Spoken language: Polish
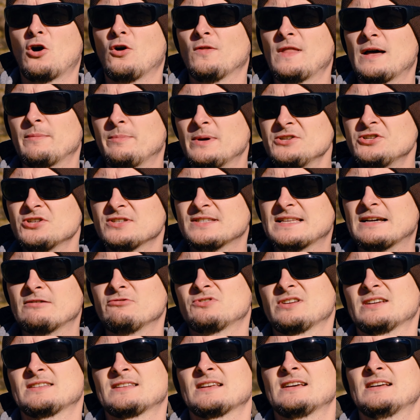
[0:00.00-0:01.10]
Ona będzie cały
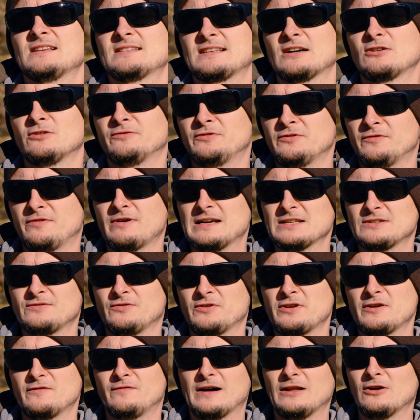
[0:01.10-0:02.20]
czas zachowana zachowywała
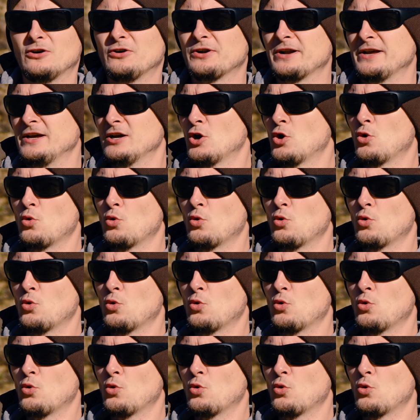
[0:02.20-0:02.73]
swoje walory